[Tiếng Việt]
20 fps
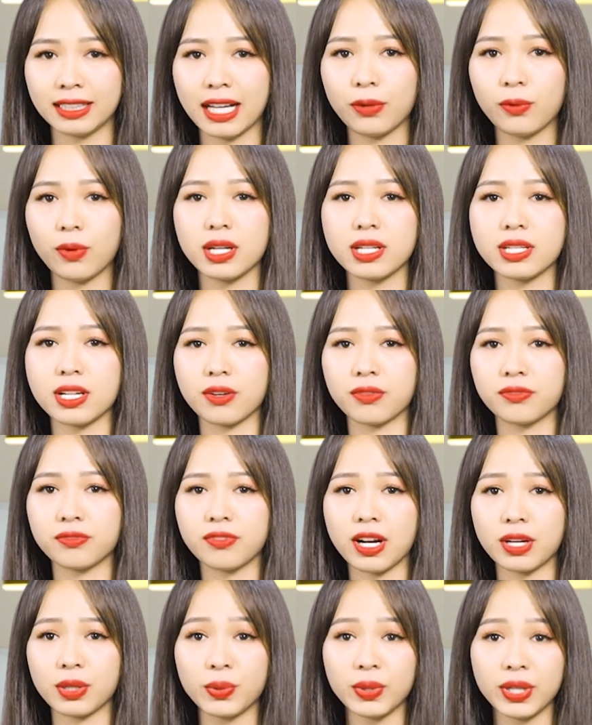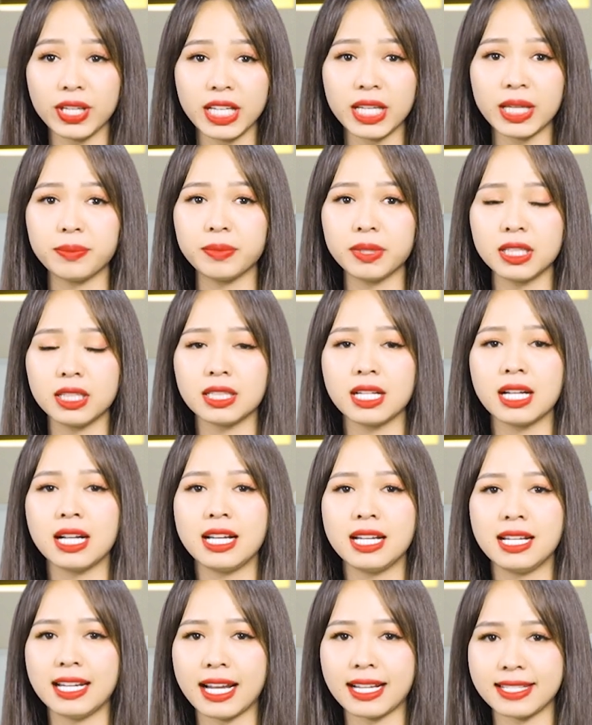Cái quan trọng và nguy hiểm hơn
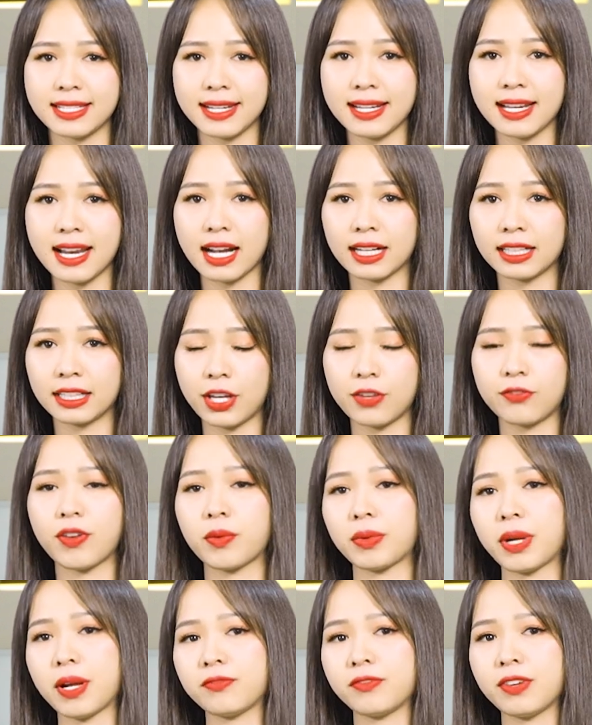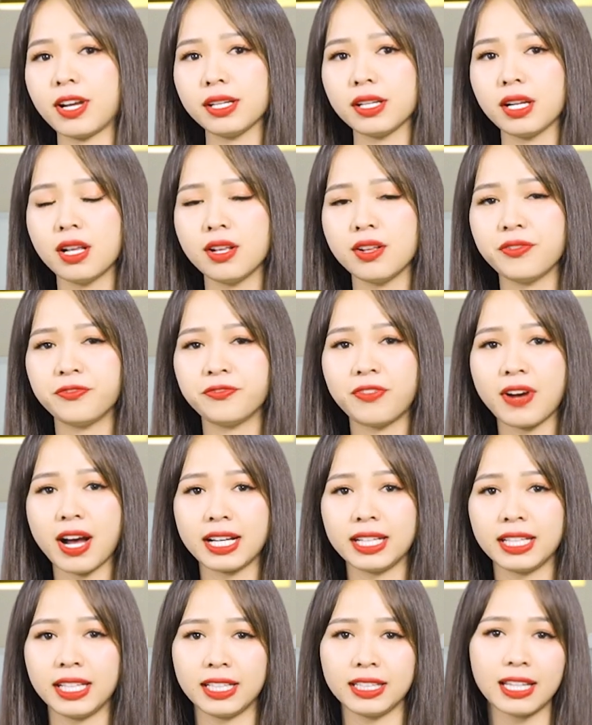lại chính là kỳ vọng lạm phát,
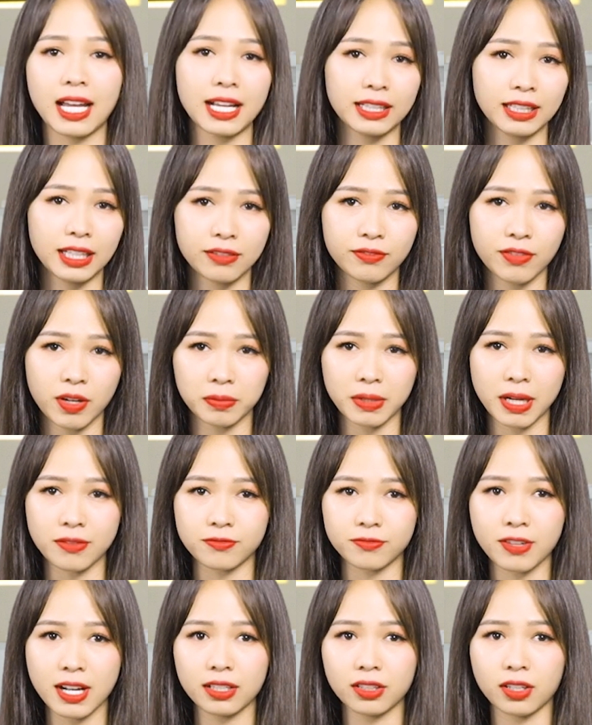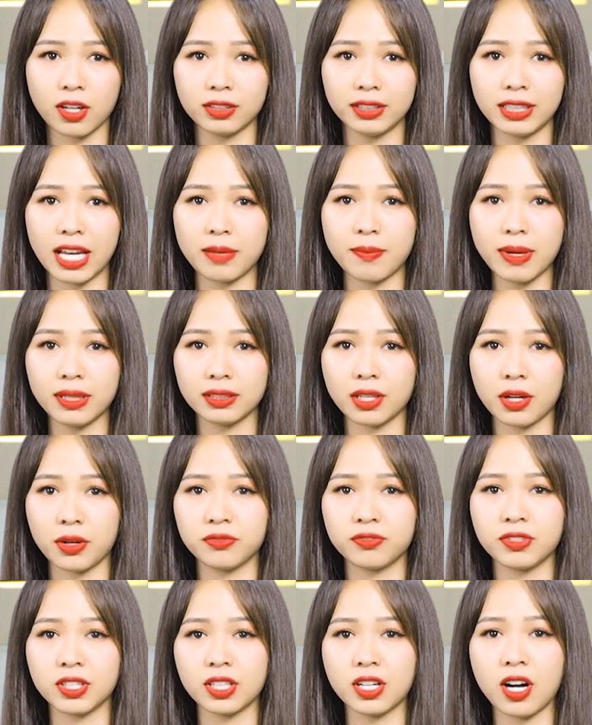và hiện tại kỳ vọng lạm phát có thể bắt
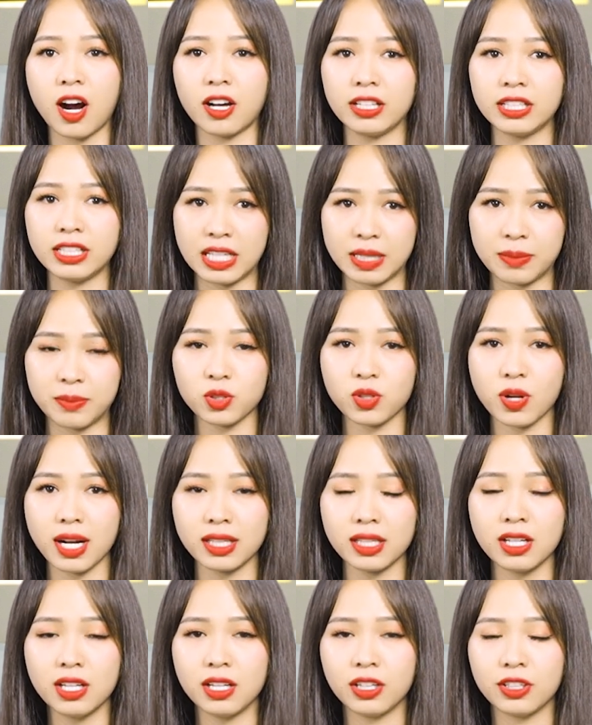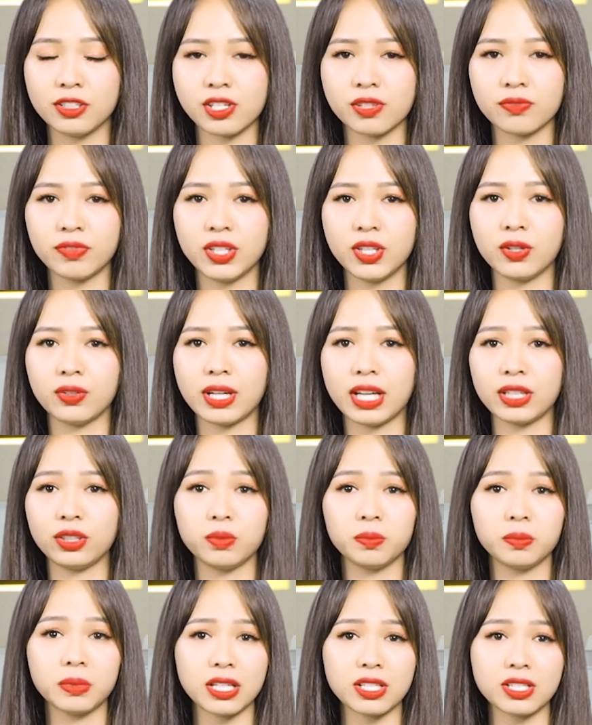đầu vượt khỏi kiểm soát. Trong video này
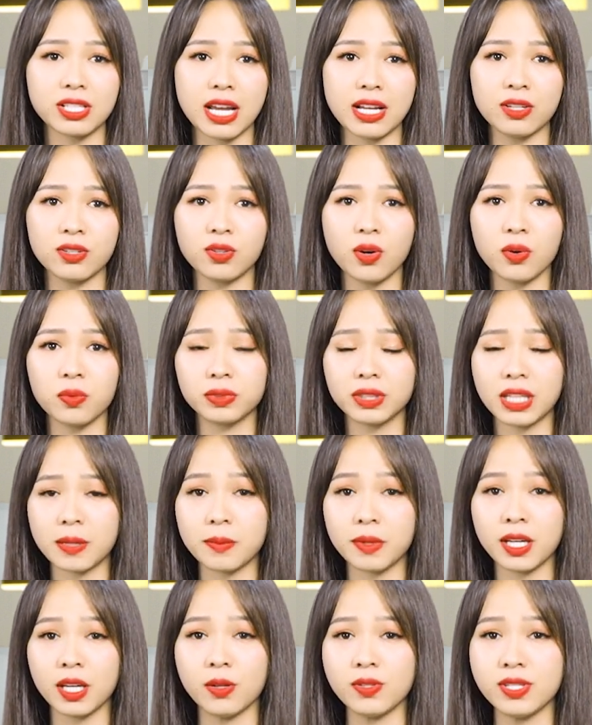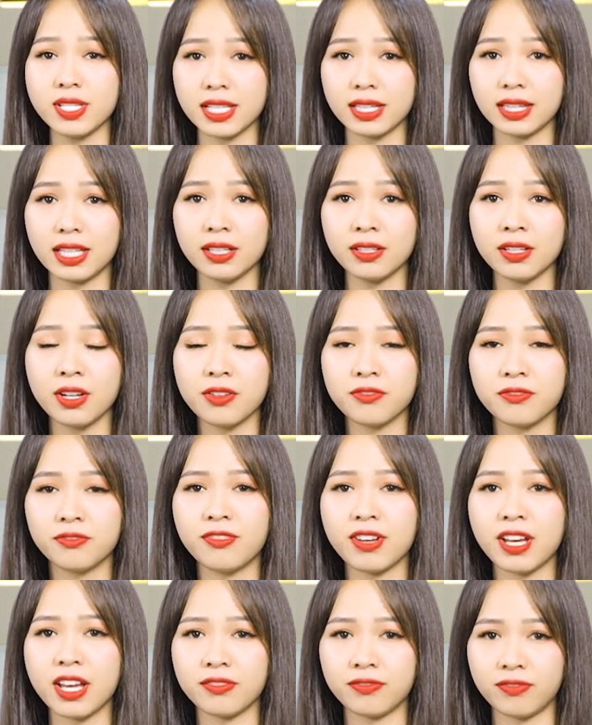chúng ta sẽ cùng tìm hiểu chi tiết
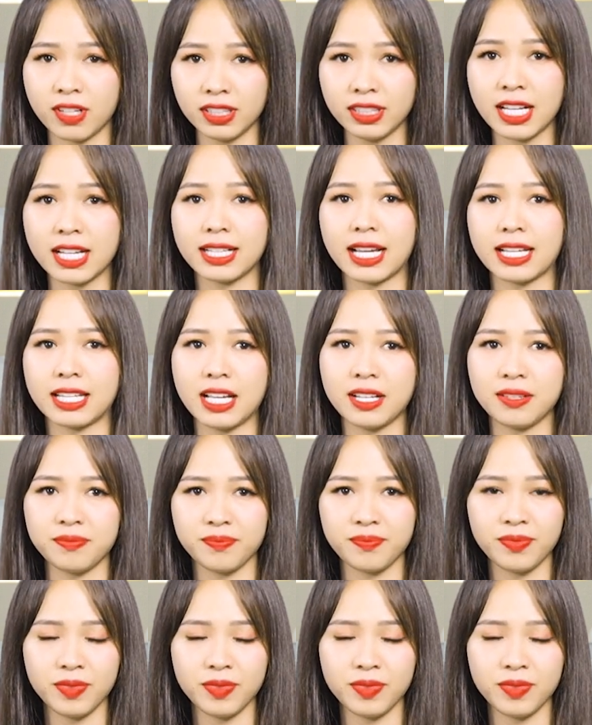về vấn đề này nhé.